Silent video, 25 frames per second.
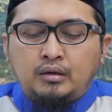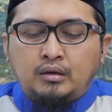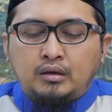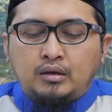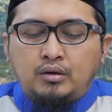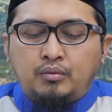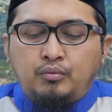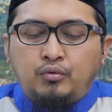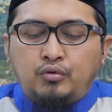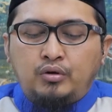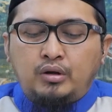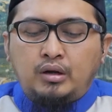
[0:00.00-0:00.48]

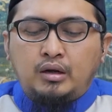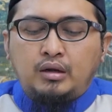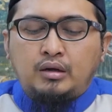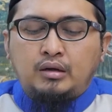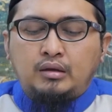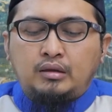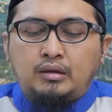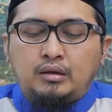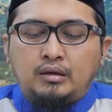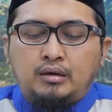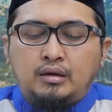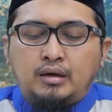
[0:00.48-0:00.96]
kemudian yang
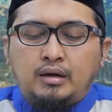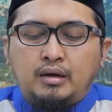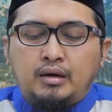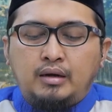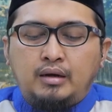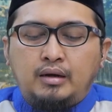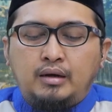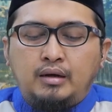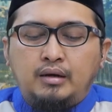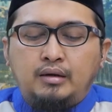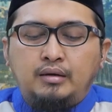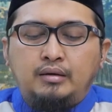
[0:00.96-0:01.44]
ketiga
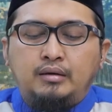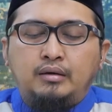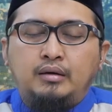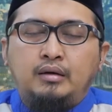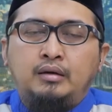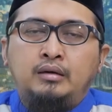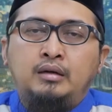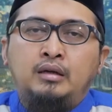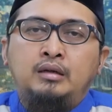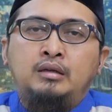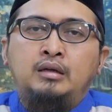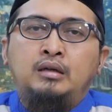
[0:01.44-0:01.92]

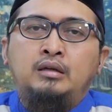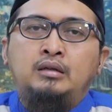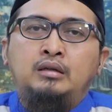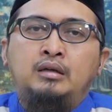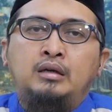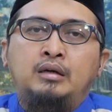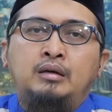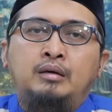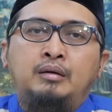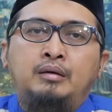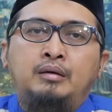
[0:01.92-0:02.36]
hendaknya dia